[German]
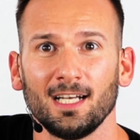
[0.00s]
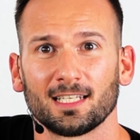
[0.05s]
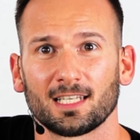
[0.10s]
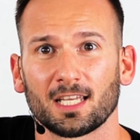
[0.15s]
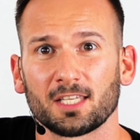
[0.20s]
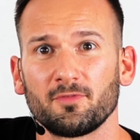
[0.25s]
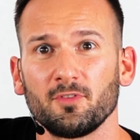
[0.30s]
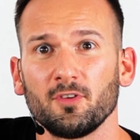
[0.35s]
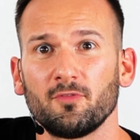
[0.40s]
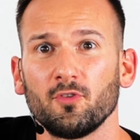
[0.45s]

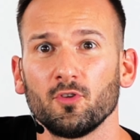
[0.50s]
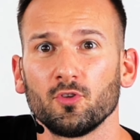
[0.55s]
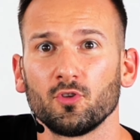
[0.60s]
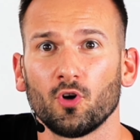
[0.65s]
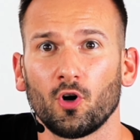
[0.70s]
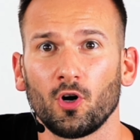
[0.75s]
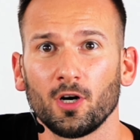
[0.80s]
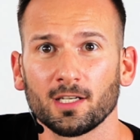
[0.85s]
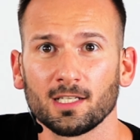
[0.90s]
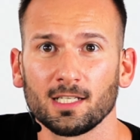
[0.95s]
dass wir für einen
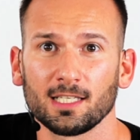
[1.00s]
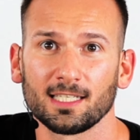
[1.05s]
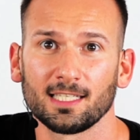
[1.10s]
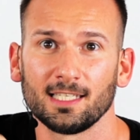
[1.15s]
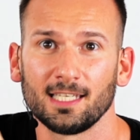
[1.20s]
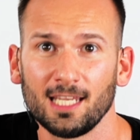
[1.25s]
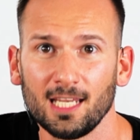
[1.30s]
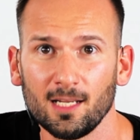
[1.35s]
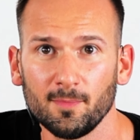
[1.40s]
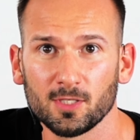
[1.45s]

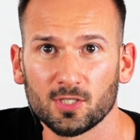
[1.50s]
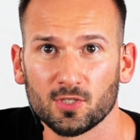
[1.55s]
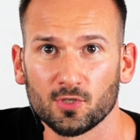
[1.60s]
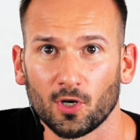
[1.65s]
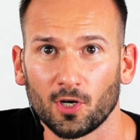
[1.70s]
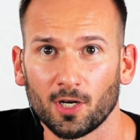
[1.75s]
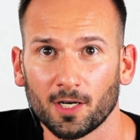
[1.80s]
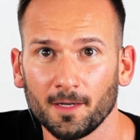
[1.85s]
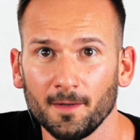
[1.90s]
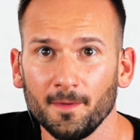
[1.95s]
ordentlichen Hebel
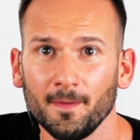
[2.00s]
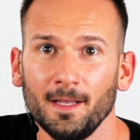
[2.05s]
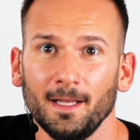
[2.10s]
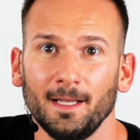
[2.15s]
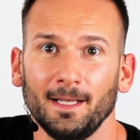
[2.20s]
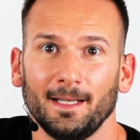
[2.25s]
sorgen,